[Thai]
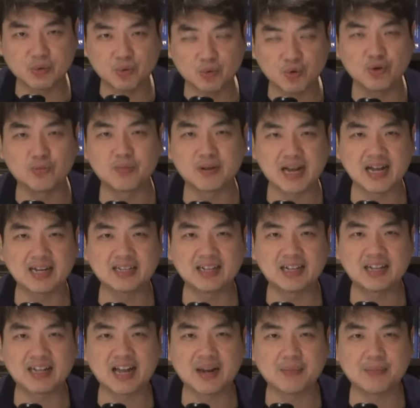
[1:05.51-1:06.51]
อุดมการ
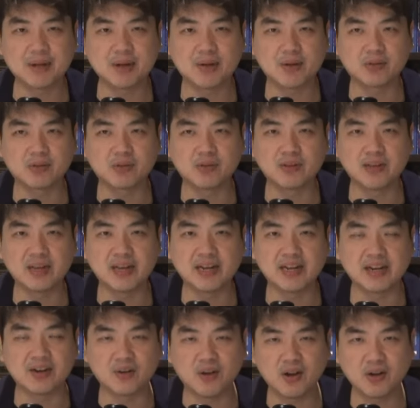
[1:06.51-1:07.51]
ทางการเมืองของตัวเอง
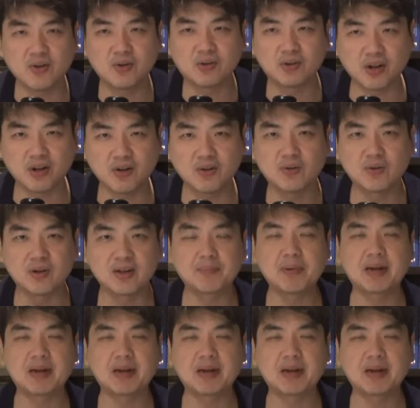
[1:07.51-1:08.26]
เนี่ยน้อยลงน้อยลง